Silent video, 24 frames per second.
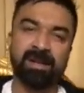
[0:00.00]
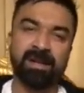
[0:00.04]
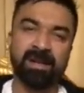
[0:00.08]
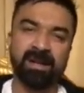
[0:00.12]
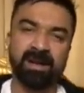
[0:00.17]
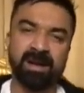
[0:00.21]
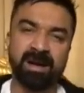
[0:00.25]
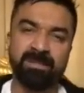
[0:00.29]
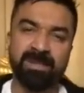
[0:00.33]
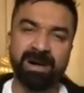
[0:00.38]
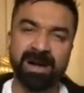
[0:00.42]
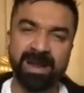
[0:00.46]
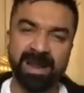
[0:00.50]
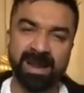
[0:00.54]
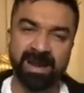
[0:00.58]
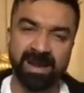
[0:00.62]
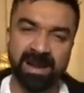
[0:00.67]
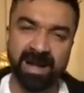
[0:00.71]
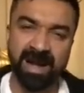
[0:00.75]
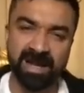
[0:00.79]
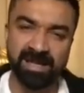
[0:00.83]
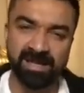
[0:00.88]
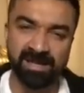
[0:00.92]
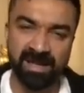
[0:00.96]
हमारे
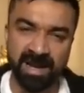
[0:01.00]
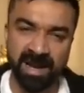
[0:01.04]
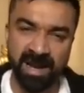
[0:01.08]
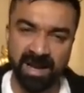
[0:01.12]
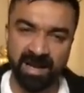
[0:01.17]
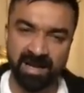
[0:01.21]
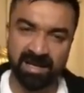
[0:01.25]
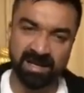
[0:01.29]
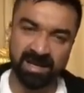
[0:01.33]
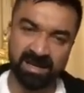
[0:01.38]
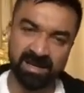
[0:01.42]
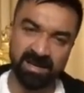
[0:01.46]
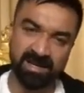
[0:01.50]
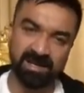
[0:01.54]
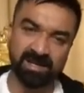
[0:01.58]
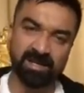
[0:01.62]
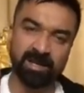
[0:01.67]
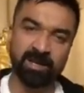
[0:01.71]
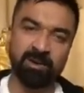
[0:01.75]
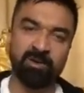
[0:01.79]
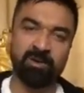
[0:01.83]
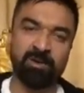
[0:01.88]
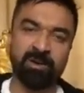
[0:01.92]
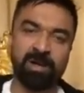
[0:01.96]
राजनायक कलर्स
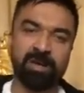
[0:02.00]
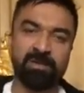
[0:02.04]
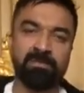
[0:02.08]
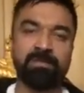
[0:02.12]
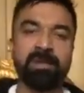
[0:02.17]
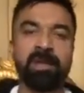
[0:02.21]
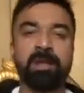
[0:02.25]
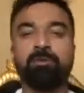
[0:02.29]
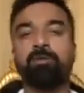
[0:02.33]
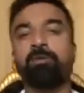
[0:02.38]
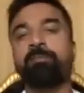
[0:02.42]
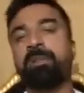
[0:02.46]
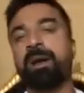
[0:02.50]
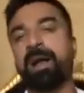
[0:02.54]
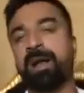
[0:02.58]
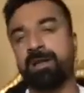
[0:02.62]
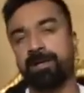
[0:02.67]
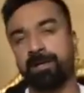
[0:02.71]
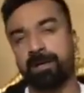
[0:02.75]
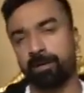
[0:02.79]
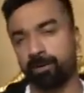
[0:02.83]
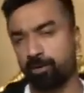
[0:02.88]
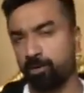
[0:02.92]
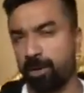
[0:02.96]
के ओनर मेरे को
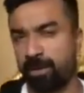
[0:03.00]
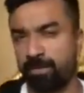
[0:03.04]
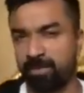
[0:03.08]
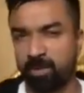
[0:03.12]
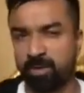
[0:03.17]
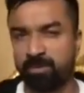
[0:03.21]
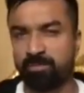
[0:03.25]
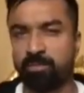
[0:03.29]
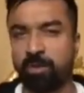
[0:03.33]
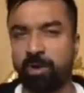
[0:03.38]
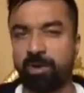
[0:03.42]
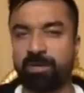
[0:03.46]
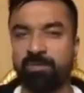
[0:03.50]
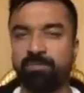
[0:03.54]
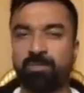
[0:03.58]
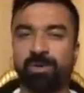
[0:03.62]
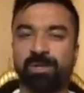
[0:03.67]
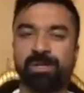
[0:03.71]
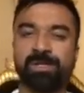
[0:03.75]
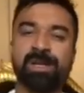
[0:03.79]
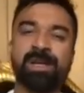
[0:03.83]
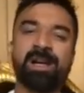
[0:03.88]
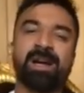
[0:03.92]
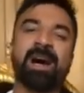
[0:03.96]
बैन कर दो आप लोग
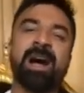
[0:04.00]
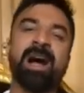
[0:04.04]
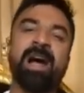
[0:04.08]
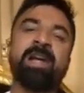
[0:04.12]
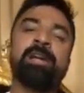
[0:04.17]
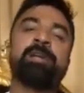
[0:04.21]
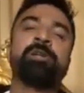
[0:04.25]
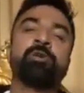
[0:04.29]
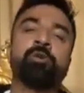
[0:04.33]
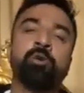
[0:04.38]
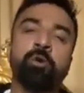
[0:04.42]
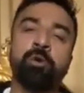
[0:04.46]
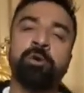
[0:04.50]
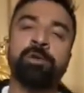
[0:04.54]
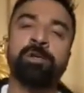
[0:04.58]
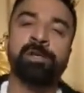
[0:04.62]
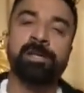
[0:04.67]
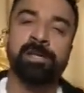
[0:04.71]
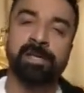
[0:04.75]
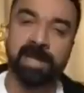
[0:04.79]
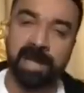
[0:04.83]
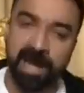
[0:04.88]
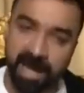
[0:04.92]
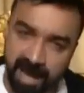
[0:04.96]
बॉलीवुड से आई डोंट
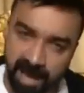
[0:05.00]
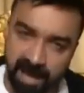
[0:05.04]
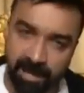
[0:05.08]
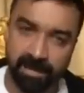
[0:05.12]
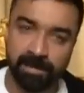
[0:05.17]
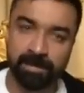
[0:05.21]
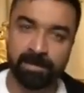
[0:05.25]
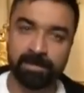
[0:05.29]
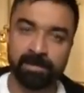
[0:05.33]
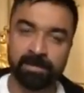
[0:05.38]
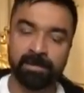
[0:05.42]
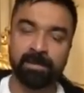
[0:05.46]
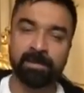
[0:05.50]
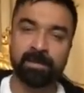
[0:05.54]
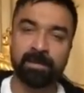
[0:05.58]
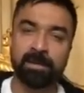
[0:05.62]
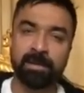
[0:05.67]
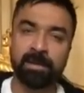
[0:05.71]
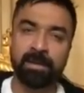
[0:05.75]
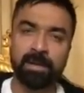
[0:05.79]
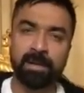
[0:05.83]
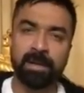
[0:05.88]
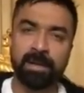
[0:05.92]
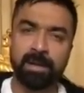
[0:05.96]
केयर
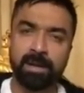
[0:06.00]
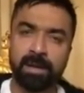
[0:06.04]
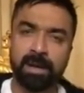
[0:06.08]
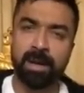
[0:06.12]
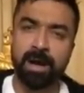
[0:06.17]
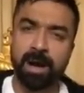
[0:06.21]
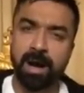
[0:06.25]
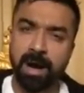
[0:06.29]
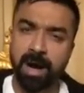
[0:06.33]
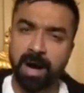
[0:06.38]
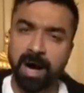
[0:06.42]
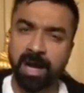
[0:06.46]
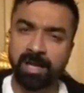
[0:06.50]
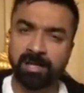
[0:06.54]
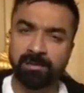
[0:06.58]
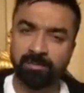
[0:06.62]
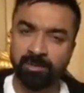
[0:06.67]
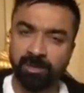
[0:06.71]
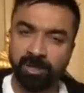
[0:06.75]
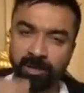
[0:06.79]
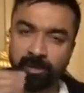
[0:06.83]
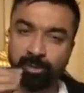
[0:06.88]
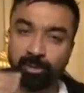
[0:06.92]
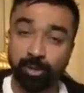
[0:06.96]
आज
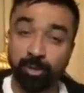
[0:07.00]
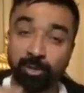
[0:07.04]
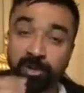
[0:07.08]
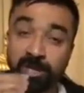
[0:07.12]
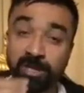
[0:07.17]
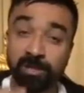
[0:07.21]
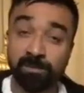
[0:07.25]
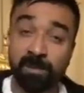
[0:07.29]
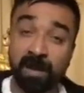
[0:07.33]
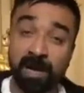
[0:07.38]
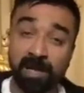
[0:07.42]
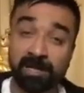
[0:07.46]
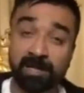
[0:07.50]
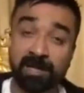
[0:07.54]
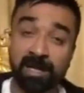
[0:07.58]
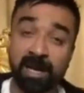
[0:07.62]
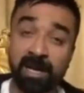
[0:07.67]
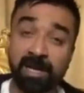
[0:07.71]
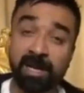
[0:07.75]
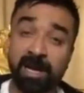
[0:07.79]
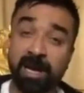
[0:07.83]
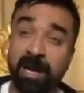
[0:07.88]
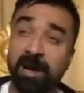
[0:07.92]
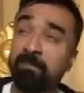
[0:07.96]
मुझे दुख इस बात का
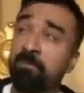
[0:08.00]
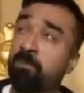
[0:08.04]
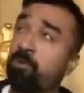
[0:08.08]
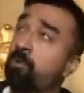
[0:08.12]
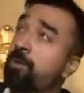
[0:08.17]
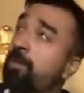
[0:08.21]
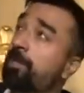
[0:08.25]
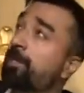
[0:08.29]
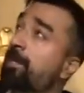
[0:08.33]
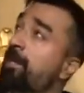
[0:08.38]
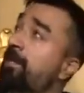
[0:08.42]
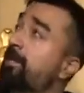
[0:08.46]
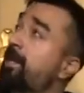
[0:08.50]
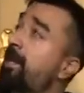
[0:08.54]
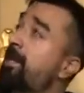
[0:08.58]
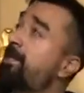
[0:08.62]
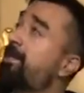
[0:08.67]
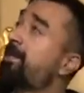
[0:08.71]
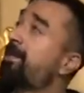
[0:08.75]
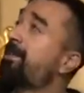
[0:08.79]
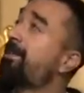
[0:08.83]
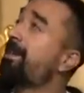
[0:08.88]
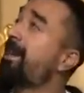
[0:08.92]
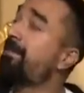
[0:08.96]
है कि आप लोग इसके साथ
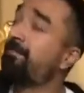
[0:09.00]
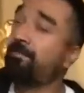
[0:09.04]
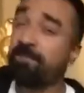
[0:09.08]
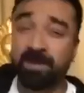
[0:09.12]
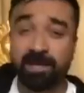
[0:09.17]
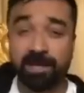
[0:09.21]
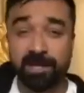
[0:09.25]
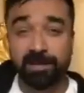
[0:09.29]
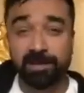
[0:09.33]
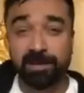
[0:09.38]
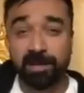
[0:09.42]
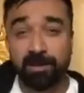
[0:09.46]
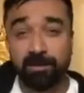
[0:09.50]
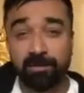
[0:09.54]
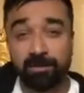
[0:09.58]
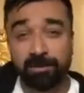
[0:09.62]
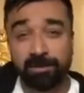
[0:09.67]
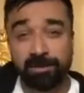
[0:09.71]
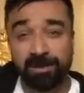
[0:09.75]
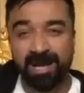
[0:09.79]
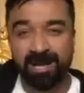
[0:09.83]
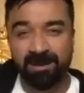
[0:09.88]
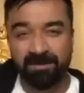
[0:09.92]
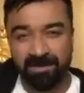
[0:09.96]
सेल्फी खींच रहे हो
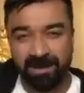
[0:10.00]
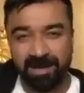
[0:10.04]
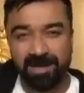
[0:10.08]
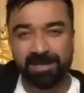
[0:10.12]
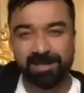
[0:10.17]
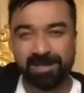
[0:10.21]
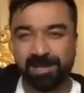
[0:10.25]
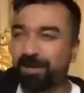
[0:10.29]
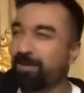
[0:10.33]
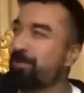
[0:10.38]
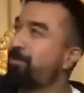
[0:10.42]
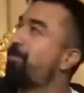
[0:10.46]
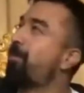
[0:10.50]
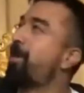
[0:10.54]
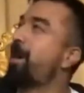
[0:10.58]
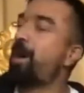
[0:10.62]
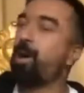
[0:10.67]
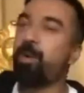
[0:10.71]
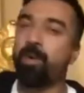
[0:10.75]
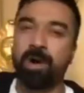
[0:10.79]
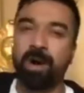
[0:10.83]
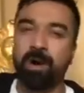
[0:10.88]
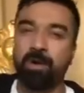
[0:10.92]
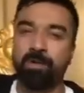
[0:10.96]
सेल्फी खींच रहे हो
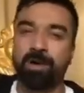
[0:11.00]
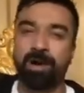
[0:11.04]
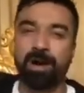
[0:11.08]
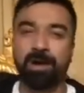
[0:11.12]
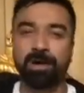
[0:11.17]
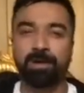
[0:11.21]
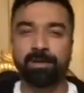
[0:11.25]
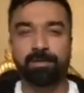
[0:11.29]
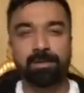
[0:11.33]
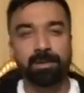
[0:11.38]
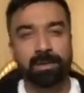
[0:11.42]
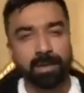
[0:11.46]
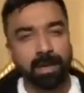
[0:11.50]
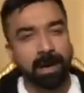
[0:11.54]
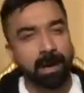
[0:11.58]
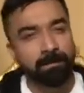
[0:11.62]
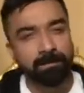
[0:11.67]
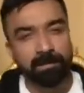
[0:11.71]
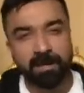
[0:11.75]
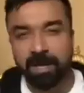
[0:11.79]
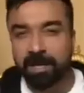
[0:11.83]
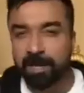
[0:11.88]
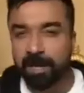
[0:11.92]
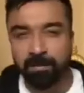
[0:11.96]
वाह वाह वाह
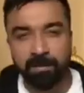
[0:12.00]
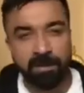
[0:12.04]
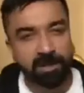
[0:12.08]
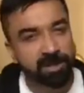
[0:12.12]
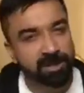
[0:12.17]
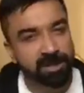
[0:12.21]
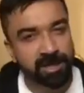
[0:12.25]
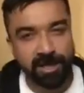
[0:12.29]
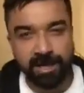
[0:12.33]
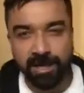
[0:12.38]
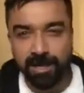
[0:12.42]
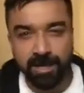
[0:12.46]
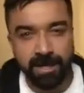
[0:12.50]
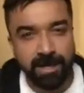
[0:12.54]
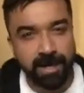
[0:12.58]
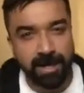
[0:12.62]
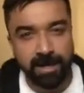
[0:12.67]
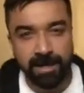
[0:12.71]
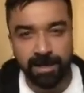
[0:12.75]
आपके घर बच्चे नहीं है